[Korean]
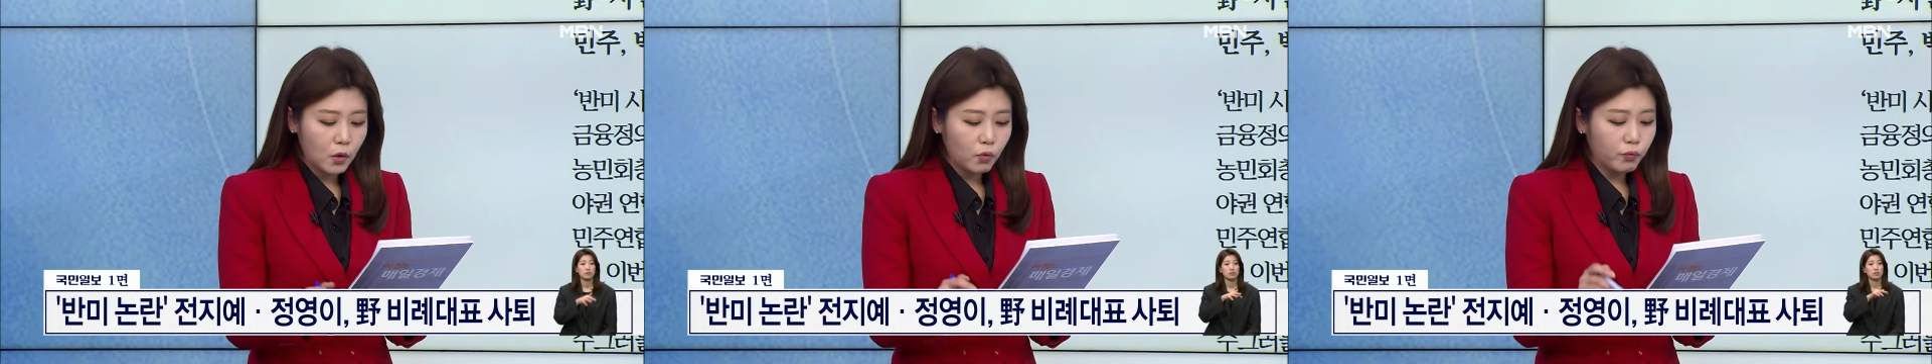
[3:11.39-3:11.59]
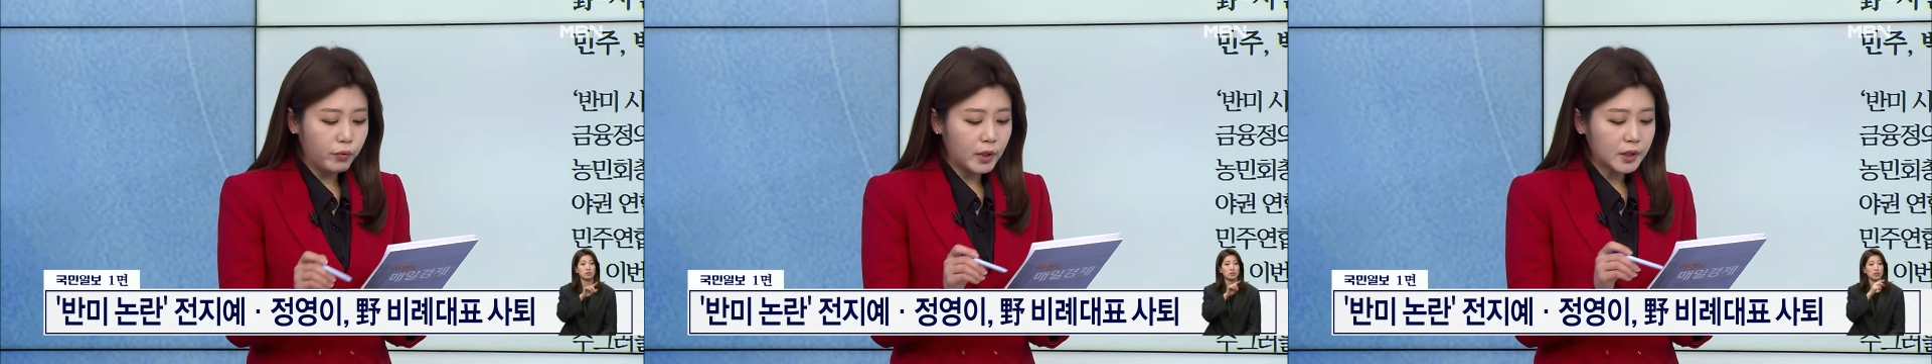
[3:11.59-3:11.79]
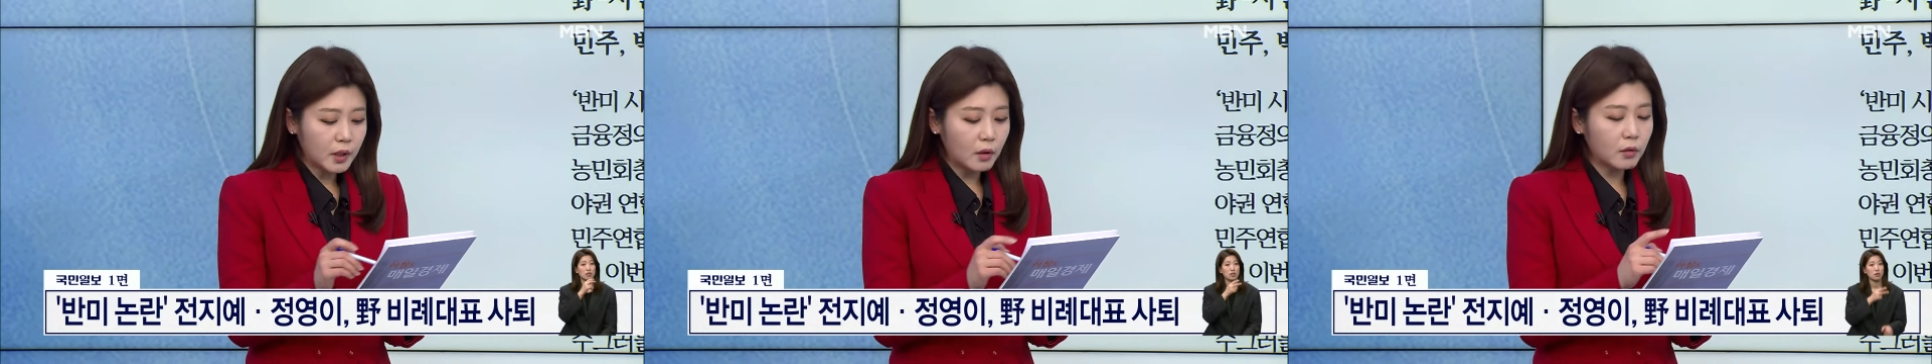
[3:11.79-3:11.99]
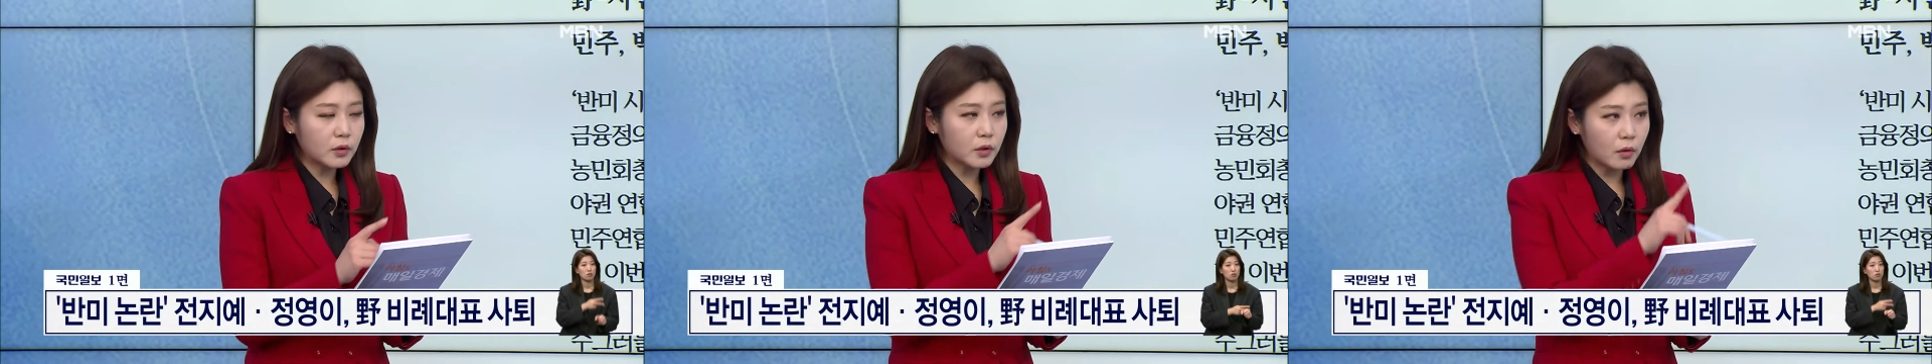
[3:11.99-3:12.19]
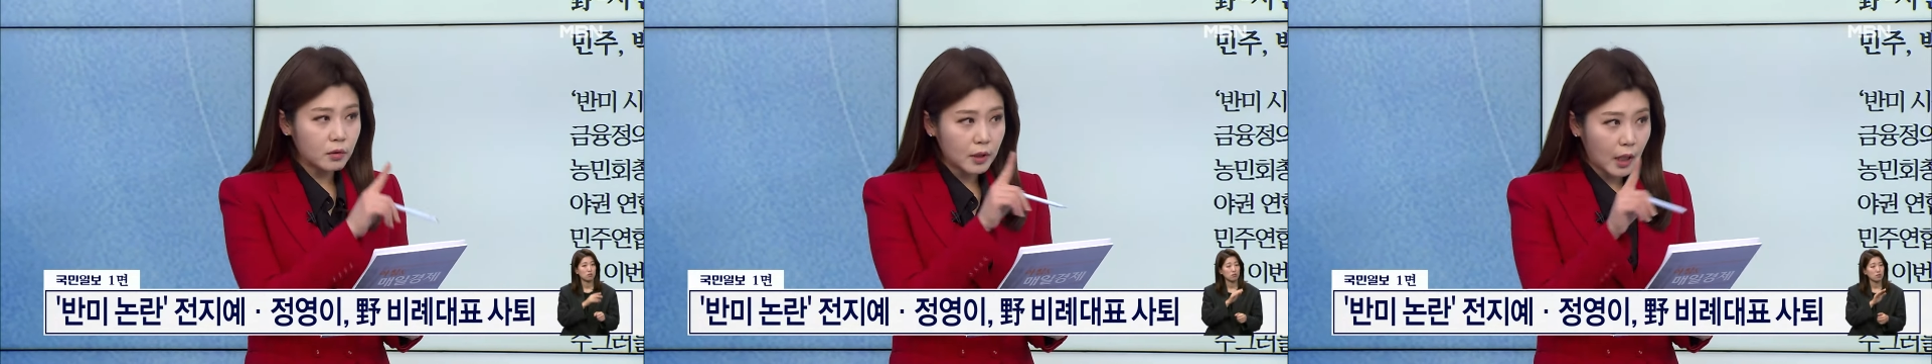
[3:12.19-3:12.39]

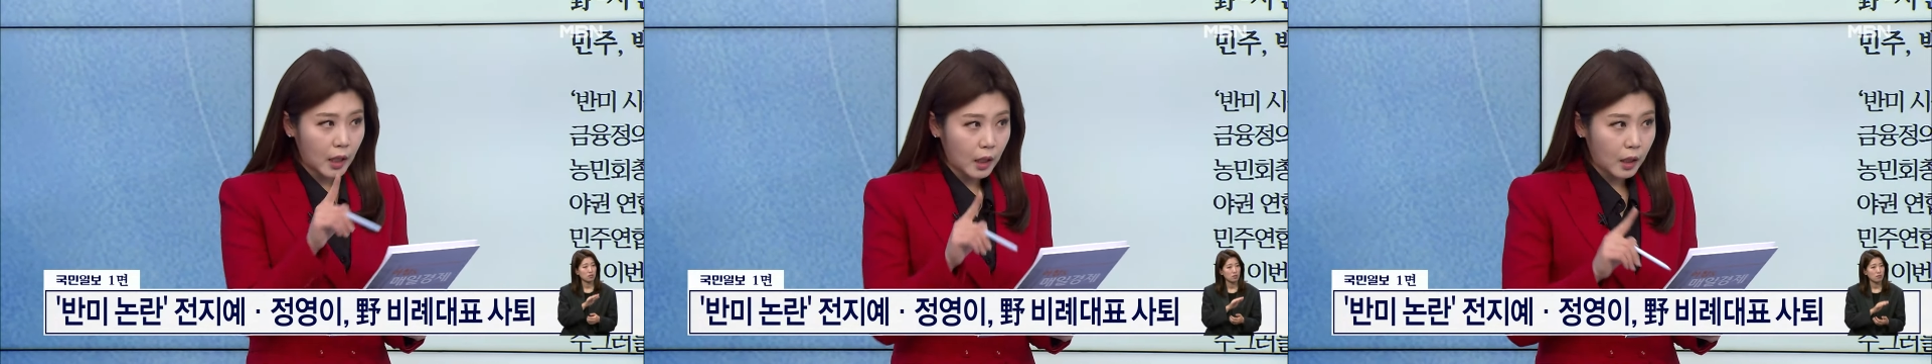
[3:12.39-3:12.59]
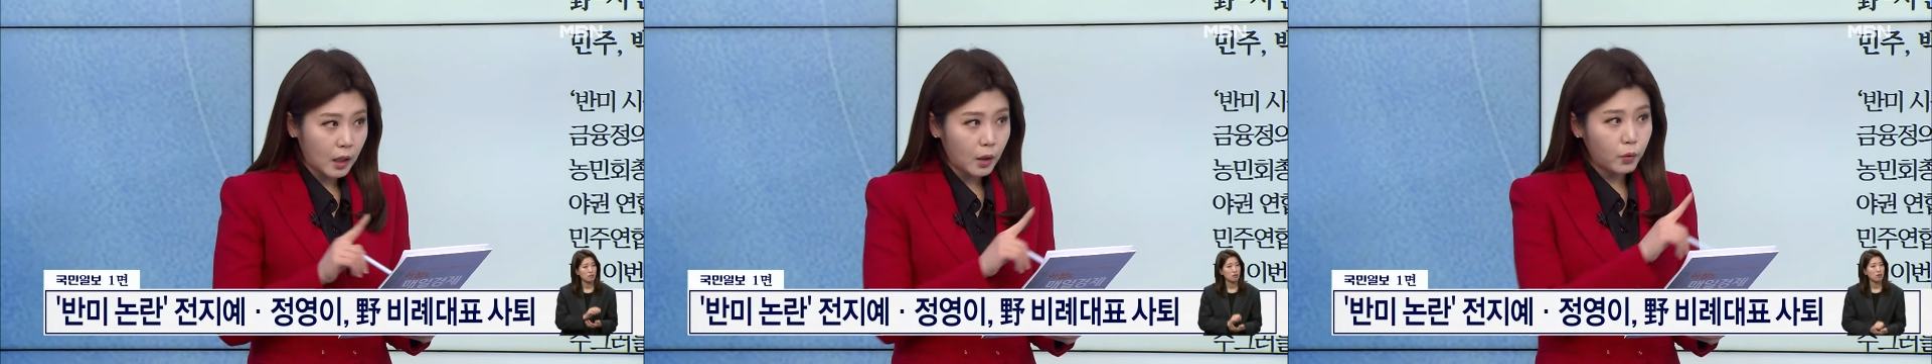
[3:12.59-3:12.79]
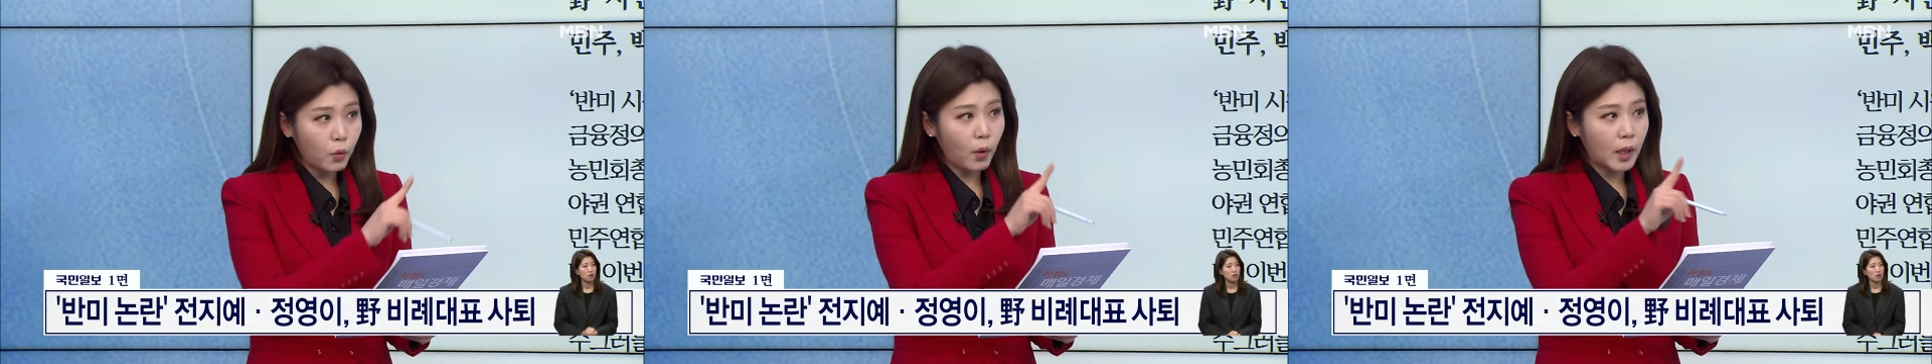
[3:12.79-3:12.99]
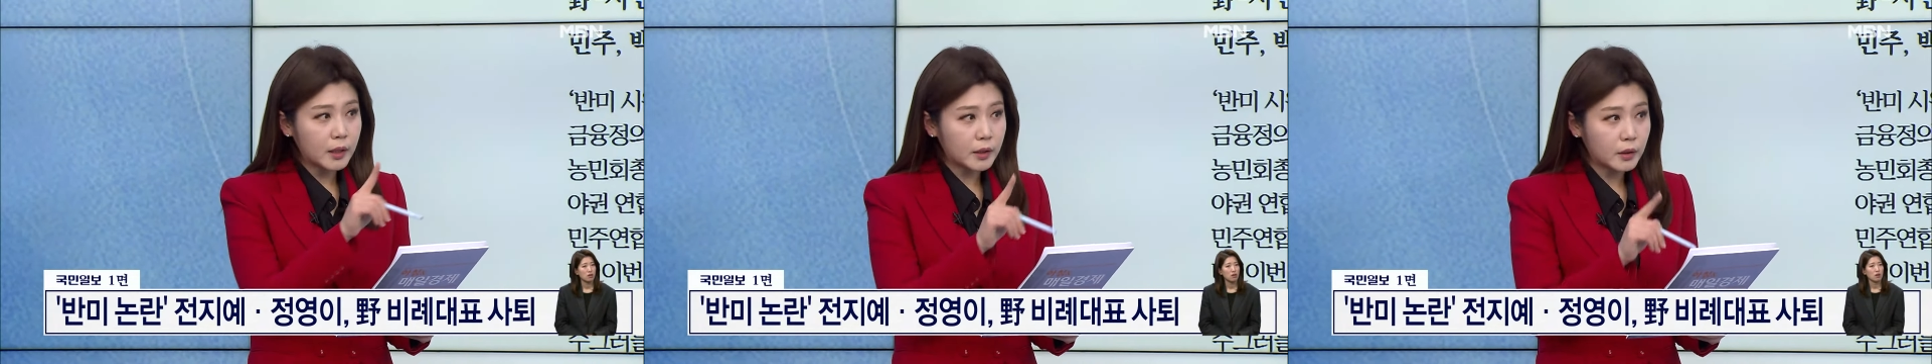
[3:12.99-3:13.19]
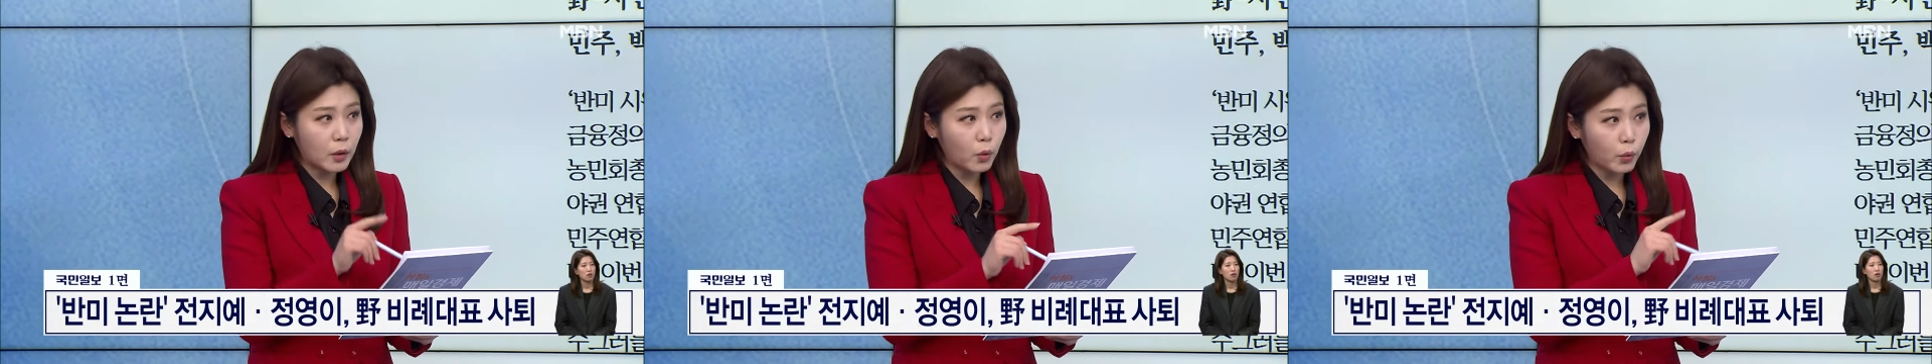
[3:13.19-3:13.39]
위성정당 요
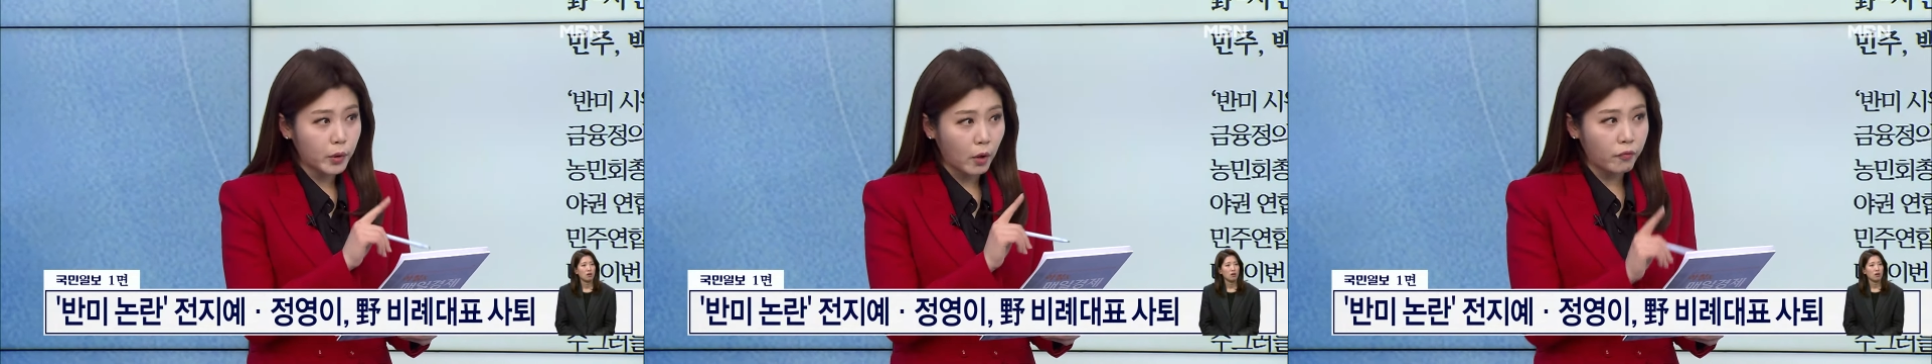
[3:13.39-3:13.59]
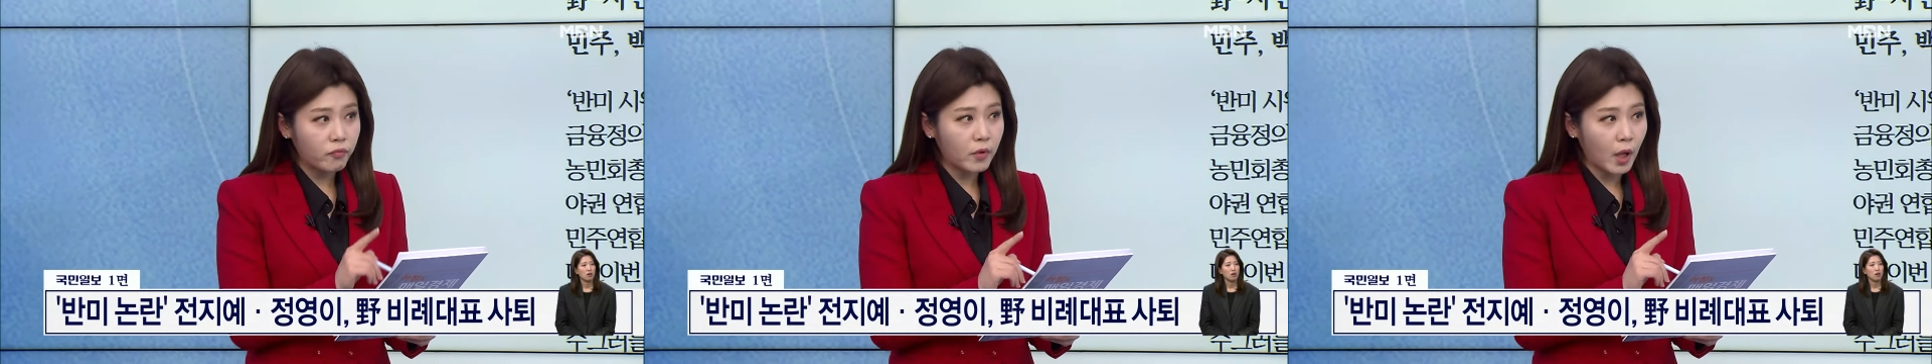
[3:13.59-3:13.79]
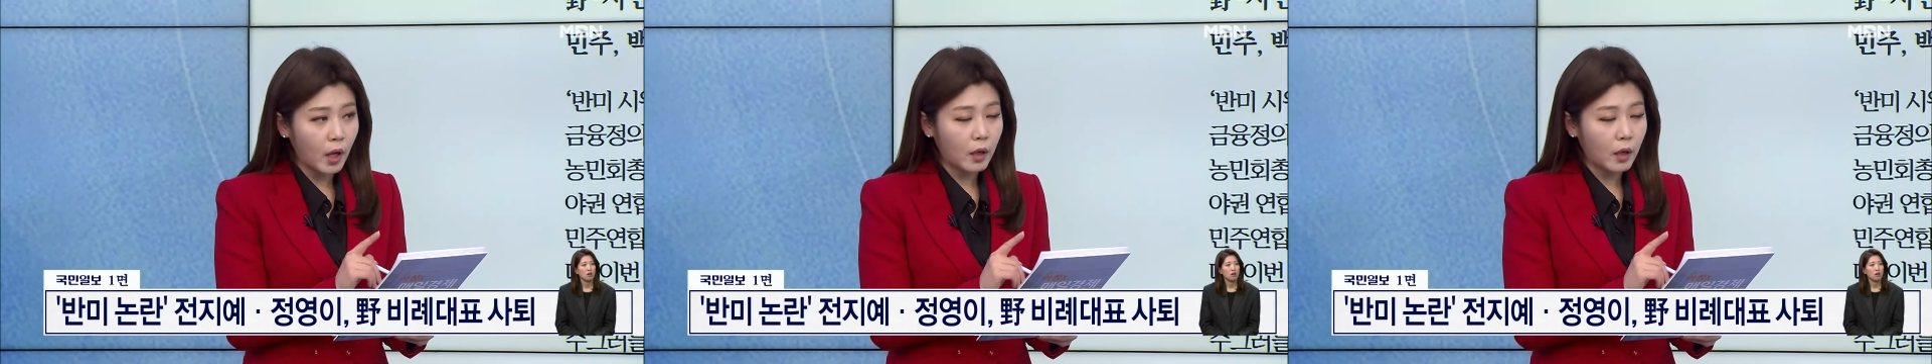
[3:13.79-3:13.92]
안에서 요 연대